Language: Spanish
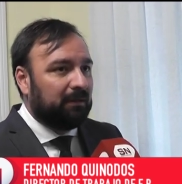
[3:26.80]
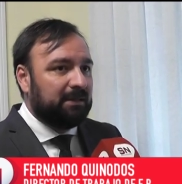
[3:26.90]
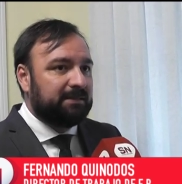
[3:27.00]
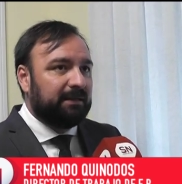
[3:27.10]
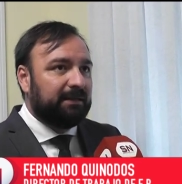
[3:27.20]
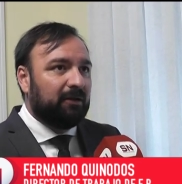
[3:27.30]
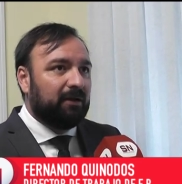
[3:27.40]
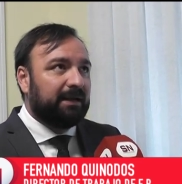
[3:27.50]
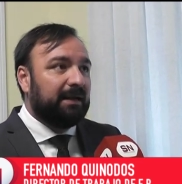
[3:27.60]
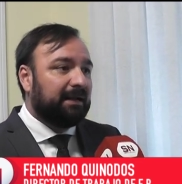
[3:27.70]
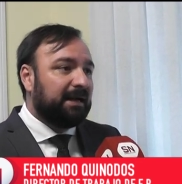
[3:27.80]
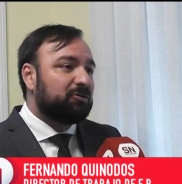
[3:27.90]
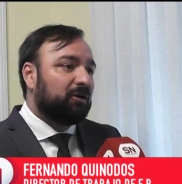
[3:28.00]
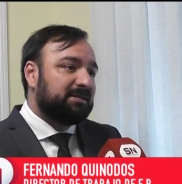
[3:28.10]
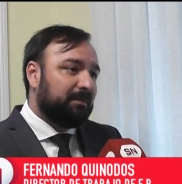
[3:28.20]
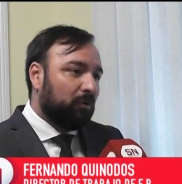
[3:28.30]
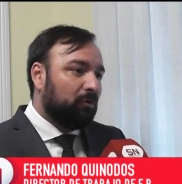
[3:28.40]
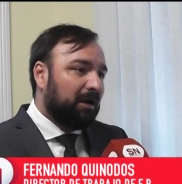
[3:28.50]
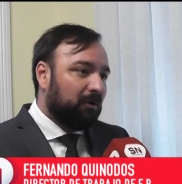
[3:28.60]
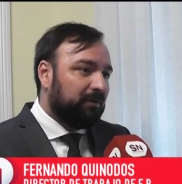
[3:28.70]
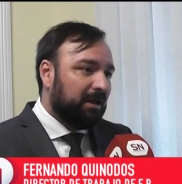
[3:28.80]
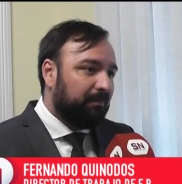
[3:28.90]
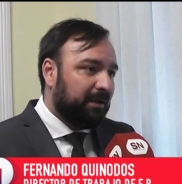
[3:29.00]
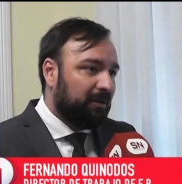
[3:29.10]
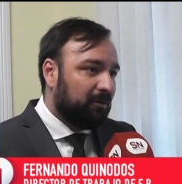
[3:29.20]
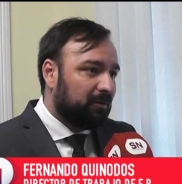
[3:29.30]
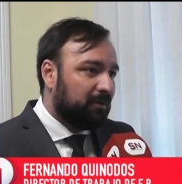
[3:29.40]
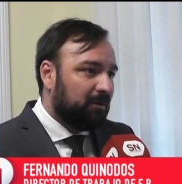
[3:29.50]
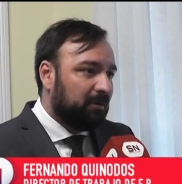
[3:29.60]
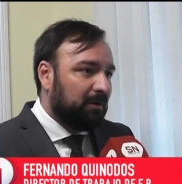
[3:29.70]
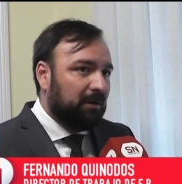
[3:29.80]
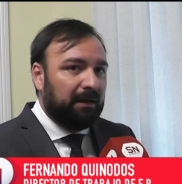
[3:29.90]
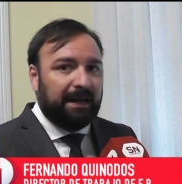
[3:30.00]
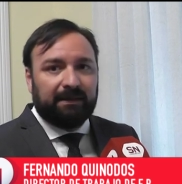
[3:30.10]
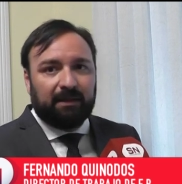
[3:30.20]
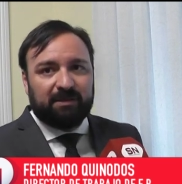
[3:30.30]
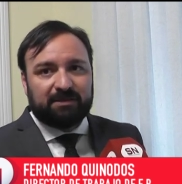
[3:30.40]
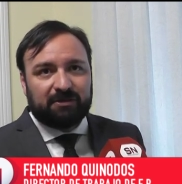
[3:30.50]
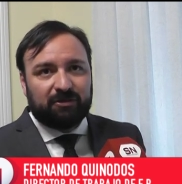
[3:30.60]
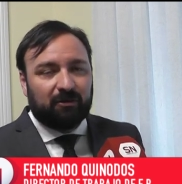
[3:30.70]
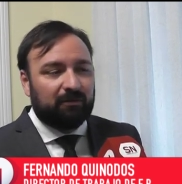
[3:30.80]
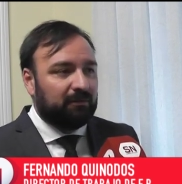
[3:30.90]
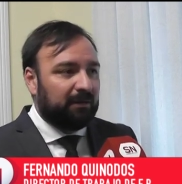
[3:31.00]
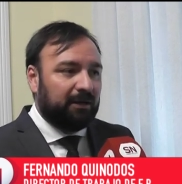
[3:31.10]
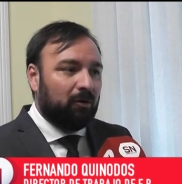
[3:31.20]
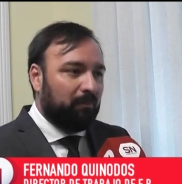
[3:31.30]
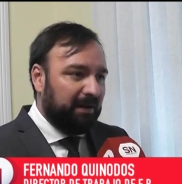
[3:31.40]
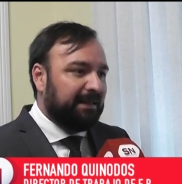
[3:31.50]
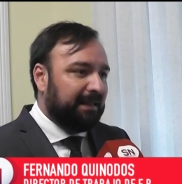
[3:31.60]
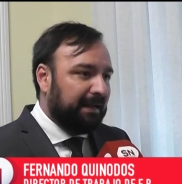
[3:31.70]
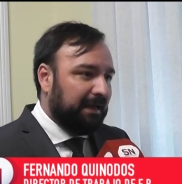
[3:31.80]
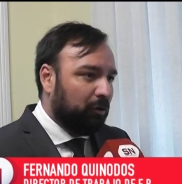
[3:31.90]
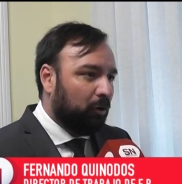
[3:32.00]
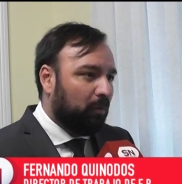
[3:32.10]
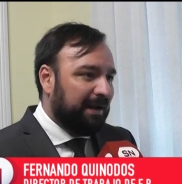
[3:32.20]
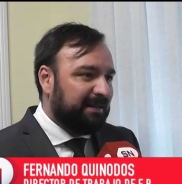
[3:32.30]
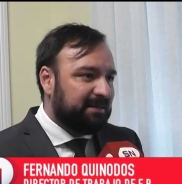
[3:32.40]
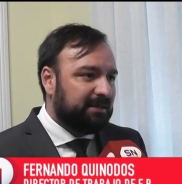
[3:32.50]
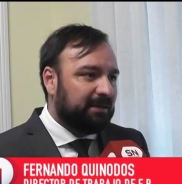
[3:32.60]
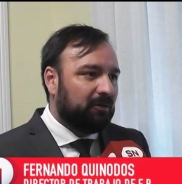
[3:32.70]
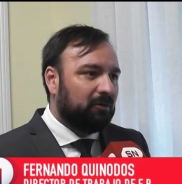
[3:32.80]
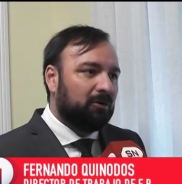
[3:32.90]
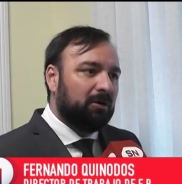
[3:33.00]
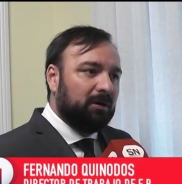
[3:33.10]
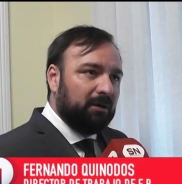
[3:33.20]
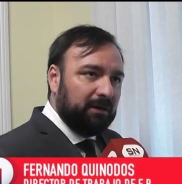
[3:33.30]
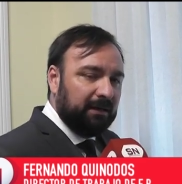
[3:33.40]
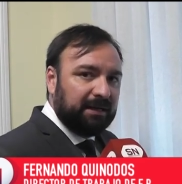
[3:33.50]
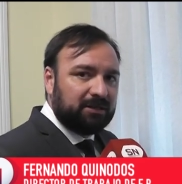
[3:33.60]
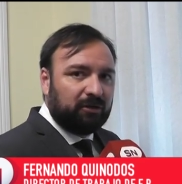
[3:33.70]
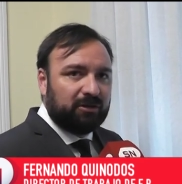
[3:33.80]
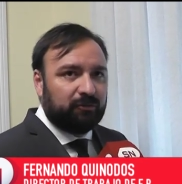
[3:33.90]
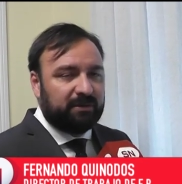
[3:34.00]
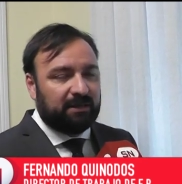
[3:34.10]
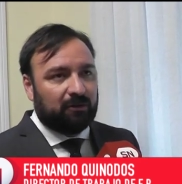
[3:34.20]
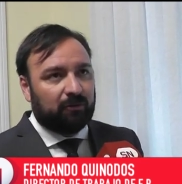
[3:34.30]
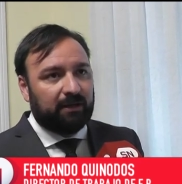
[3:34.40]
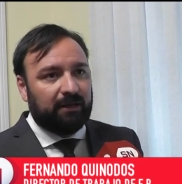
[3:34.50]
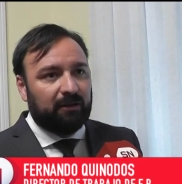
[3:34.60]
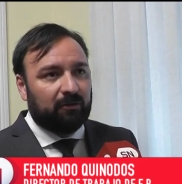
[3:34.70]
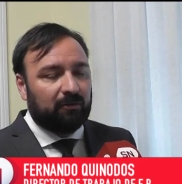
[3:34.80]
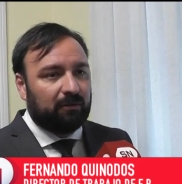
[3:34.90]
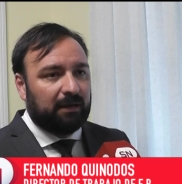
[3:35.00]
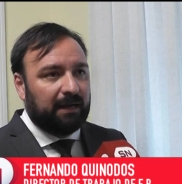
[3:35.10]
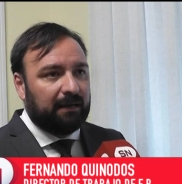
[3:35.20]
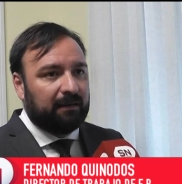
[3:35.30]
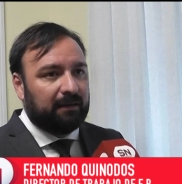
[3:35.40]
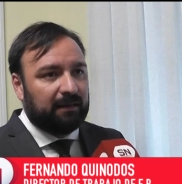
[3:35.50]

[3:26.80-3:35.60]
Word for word: En el sentido de que en el caso de que se produzca algún despido, la indemnización es completa, la del 245. En el caso que se hubiese acogido al,